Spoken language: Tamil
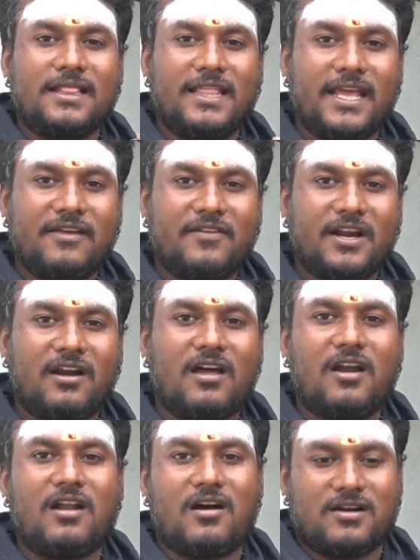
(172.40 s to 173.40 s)

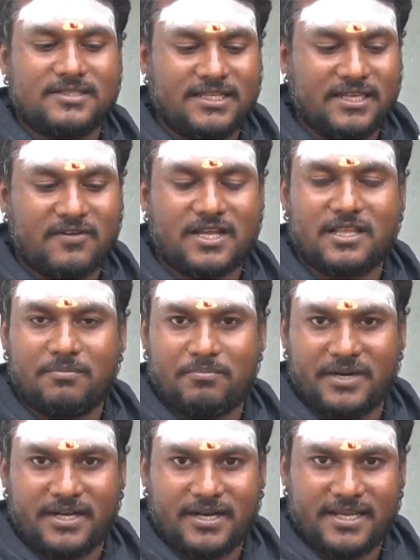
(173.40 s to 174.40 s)
தேவர்களால் ஆசீர்வாதம்
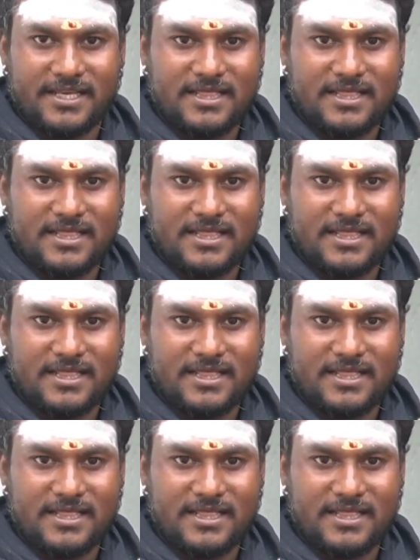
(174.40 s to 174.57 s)
பெற்ற